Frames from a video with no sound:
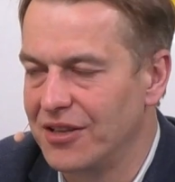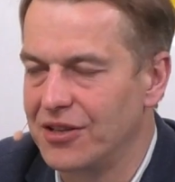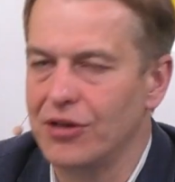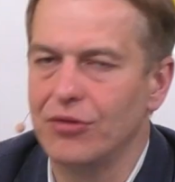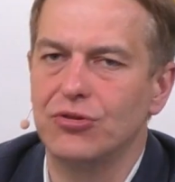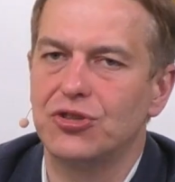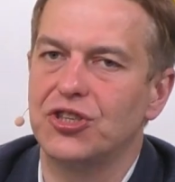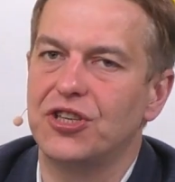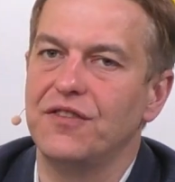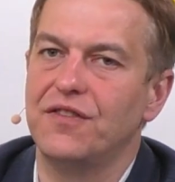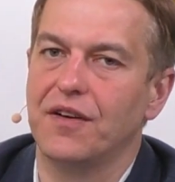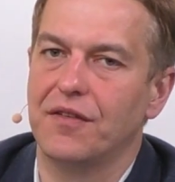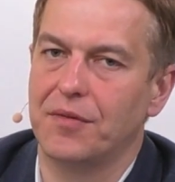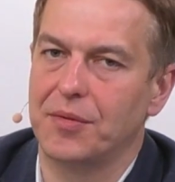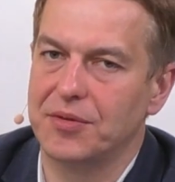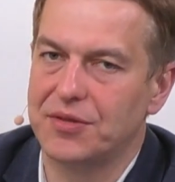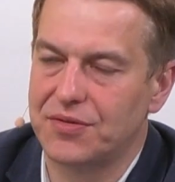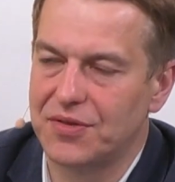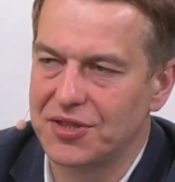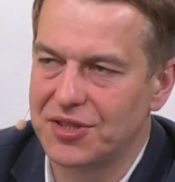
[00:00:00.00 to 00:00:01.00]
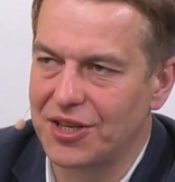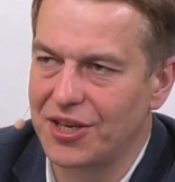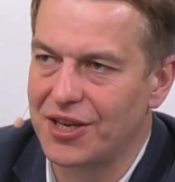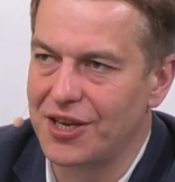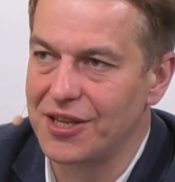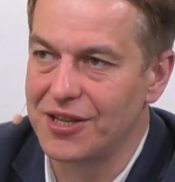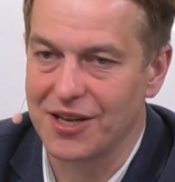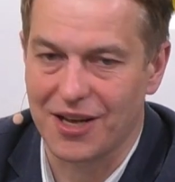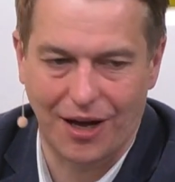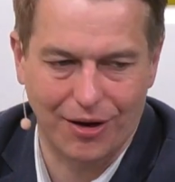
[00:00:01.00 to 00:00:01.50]
Nieuczciwe wobec
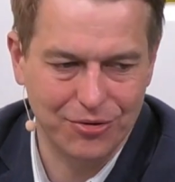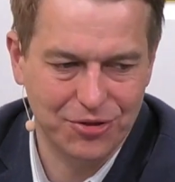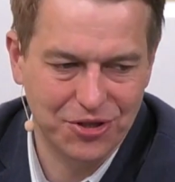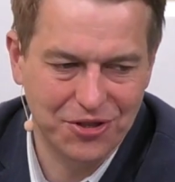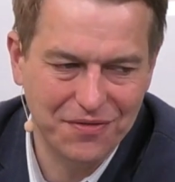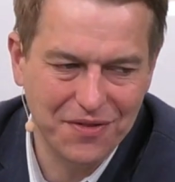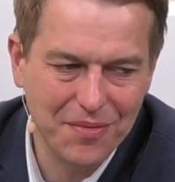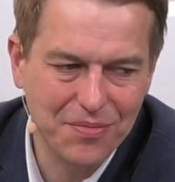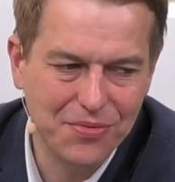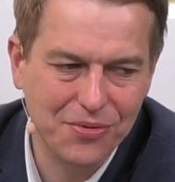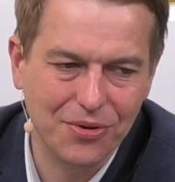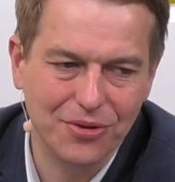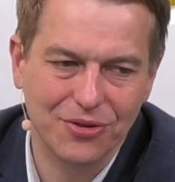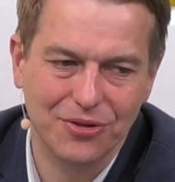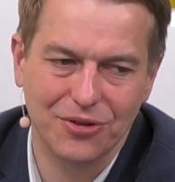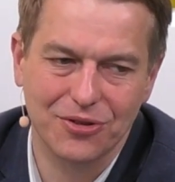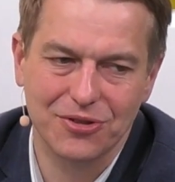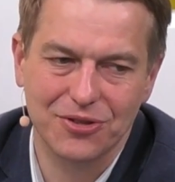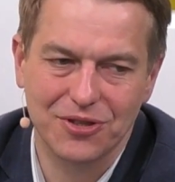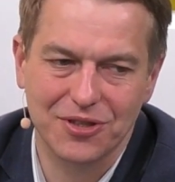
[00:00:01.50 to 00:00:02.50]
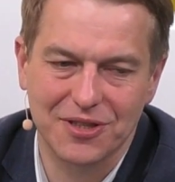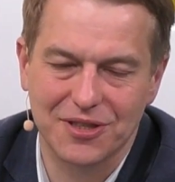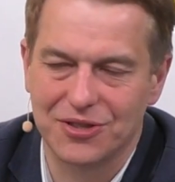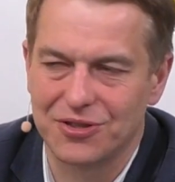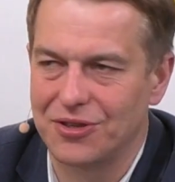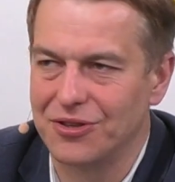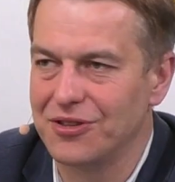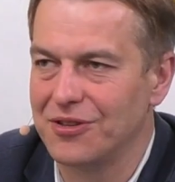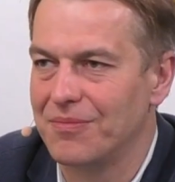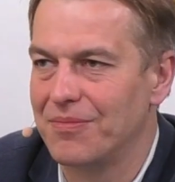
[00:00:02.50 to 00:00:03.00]
wszystkich innych. A uczciwe było to, że
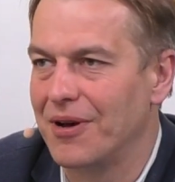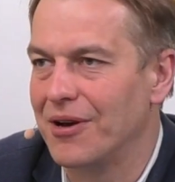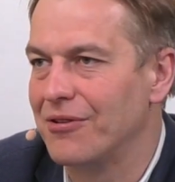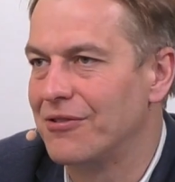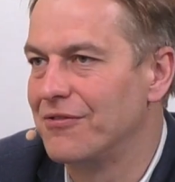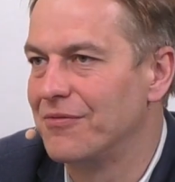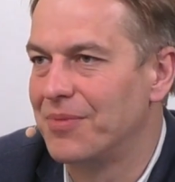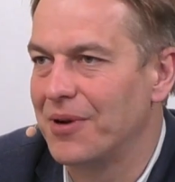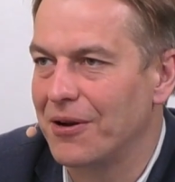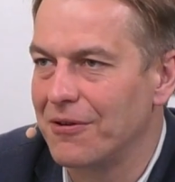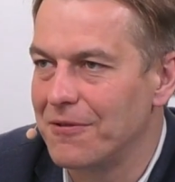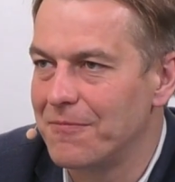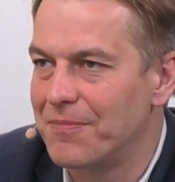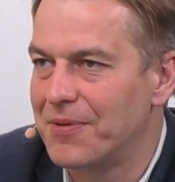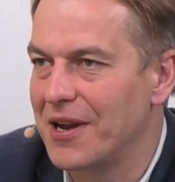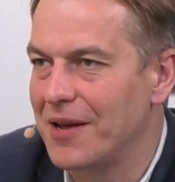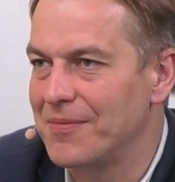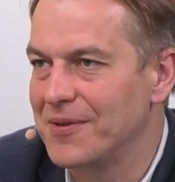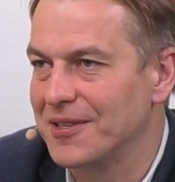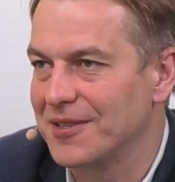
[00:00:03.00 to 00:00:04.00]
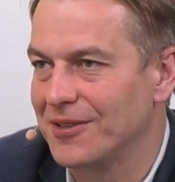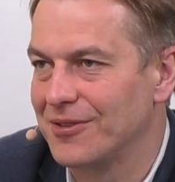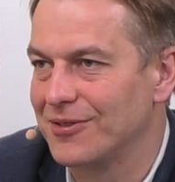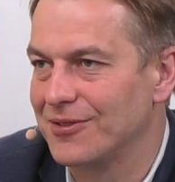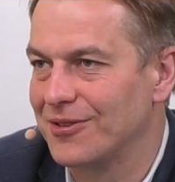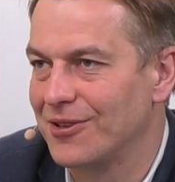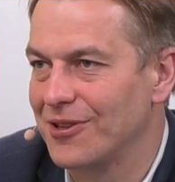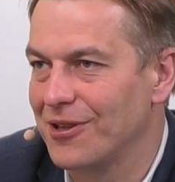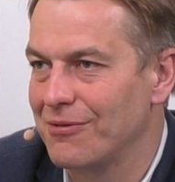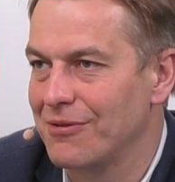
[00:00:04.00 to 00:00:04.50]
zarządy banków brały premie za
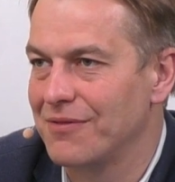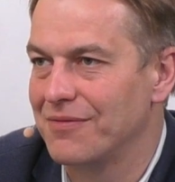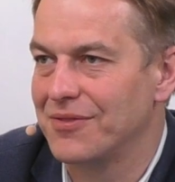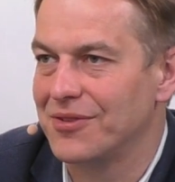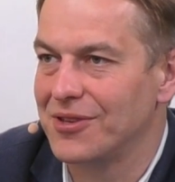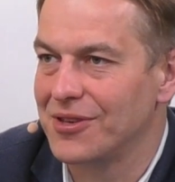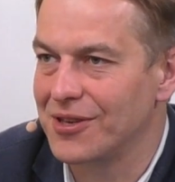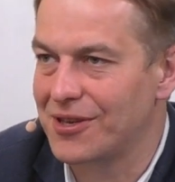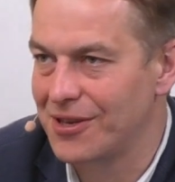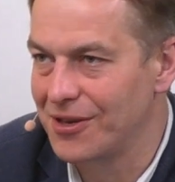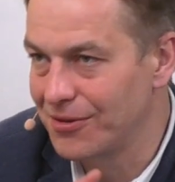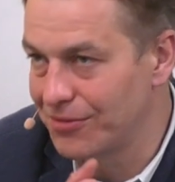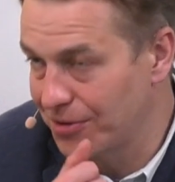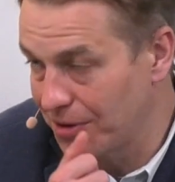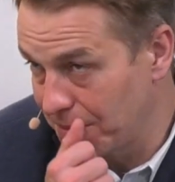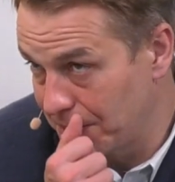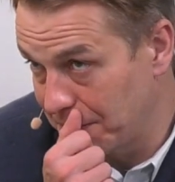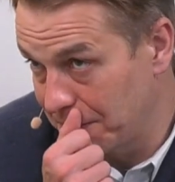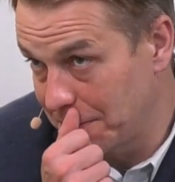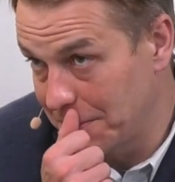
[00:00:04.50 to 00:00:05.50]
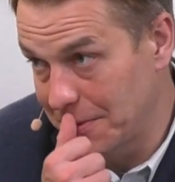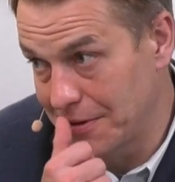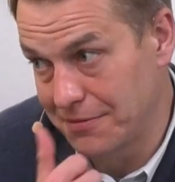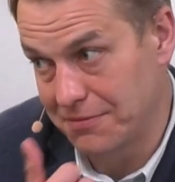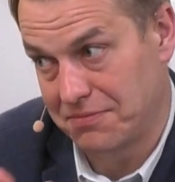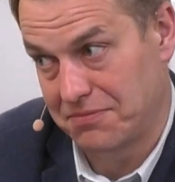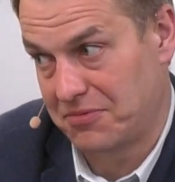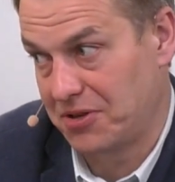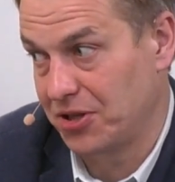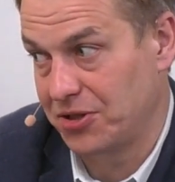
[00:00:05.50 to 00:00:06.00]
doskonałe wyniki, które
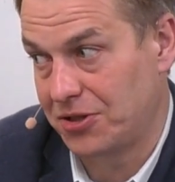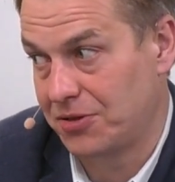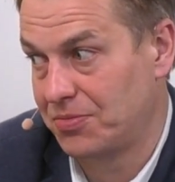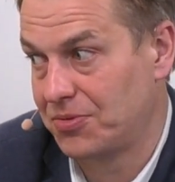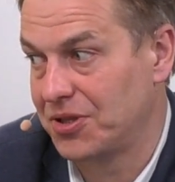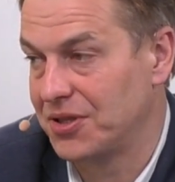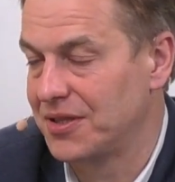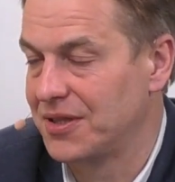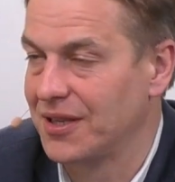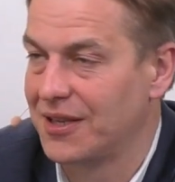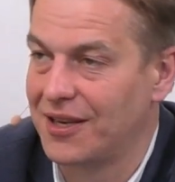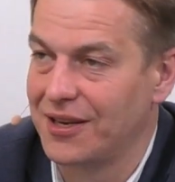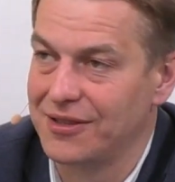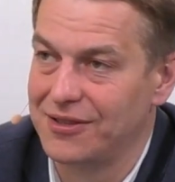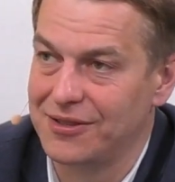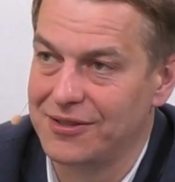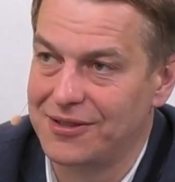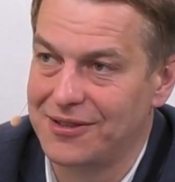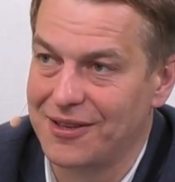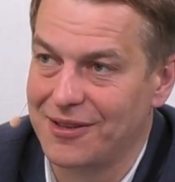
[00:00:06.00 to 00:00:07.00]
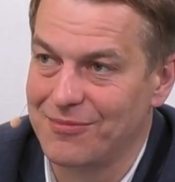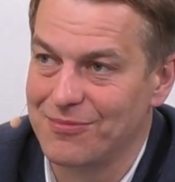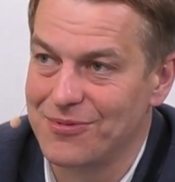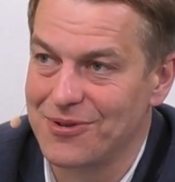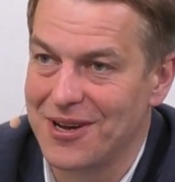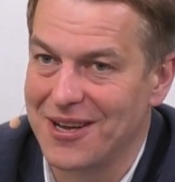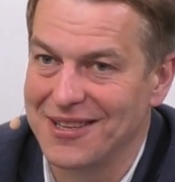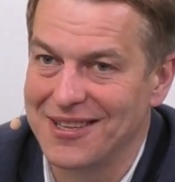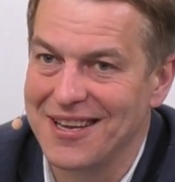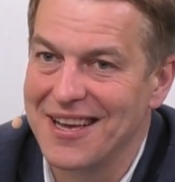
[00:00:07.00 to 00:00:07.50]
były też przez te kredyty
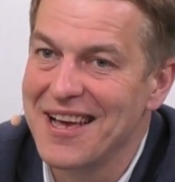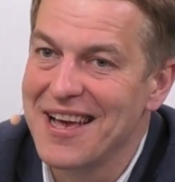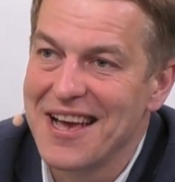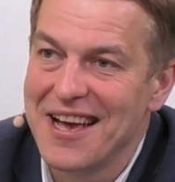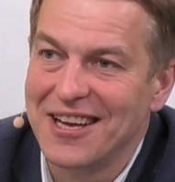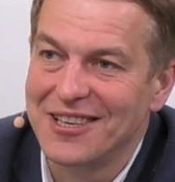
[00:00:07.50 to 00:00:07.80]
nadmuchane.